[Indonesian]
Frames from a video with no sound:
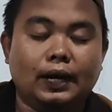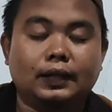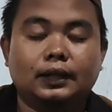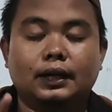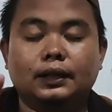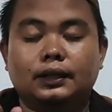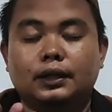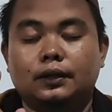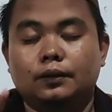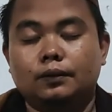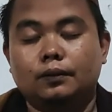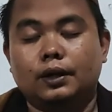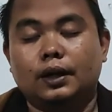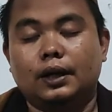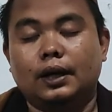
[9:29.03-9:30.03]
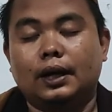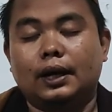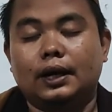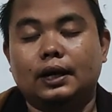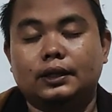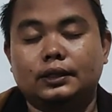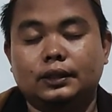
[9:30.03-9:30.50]
Adan kedua
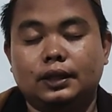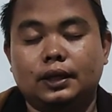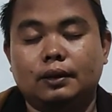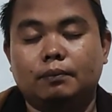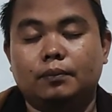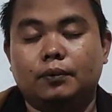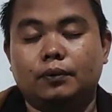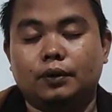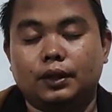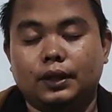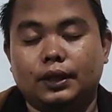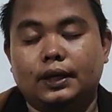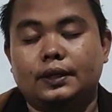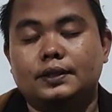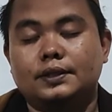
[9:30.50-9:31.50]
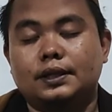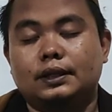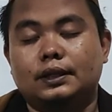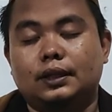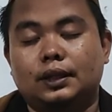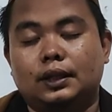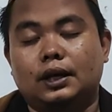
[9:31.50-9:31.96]
hanya boleh
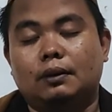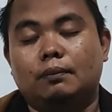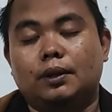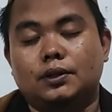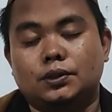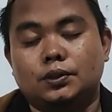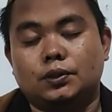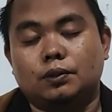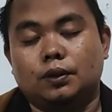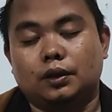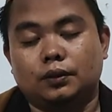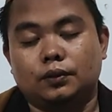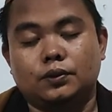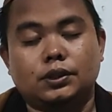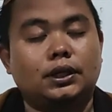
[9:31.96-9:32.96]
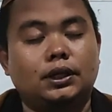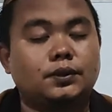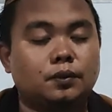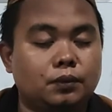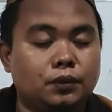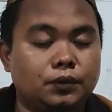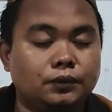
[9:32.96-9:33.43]
setelah masuk waktu
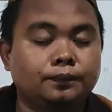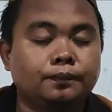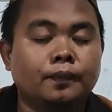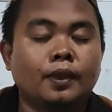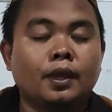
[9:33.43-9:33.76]
sholat subuh.